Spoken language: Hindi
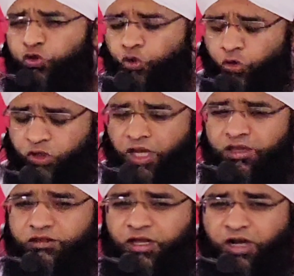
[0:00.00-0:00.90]
तू
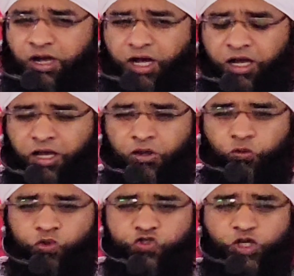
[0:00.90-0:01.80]
खेलता
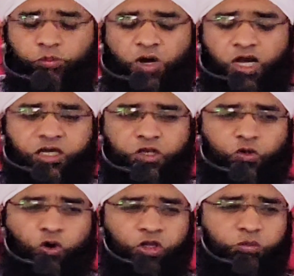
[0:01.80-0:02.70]
रहा उसी माँ की
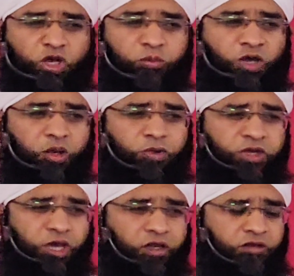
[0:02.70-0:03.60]
गोद में मैं भी
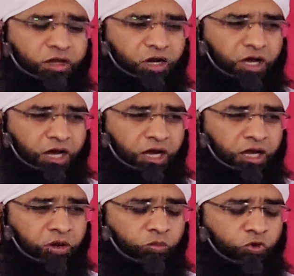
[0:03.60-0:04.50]
खेलता रहा
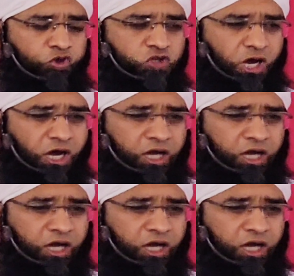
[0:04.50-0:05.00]
मूसा